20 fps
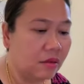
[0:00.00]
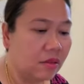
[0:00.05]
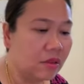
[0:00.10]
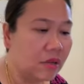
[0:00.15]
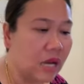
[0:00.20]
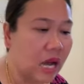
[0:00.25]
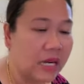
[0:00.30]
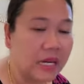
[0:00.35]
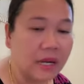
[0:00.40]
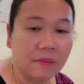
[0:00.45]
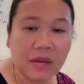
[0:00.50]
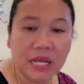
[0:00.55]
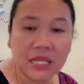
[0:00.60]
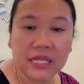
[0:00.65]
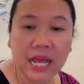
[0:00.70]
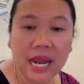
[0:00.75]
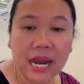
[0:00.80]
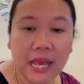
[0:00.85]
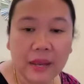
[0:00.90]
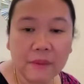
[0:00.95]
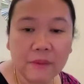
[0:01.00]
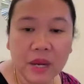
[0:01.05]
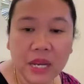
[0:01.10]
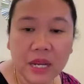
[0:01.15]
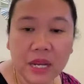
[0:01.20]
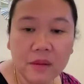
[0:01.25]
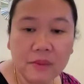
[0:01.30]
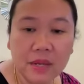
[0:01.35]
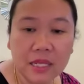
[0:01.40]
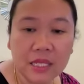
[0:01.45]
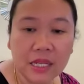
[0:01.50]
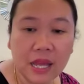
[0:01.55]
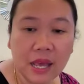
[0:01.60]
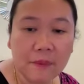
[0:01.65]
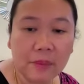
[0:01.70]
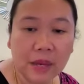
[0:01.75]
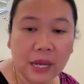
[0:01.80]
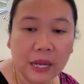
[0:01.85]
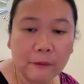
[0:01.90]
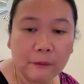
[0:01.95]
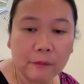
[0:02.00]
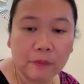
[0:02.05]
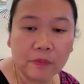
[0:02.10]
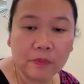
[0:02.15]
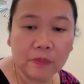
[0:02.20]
Nggak ada masalah. Emang ada masalah apa?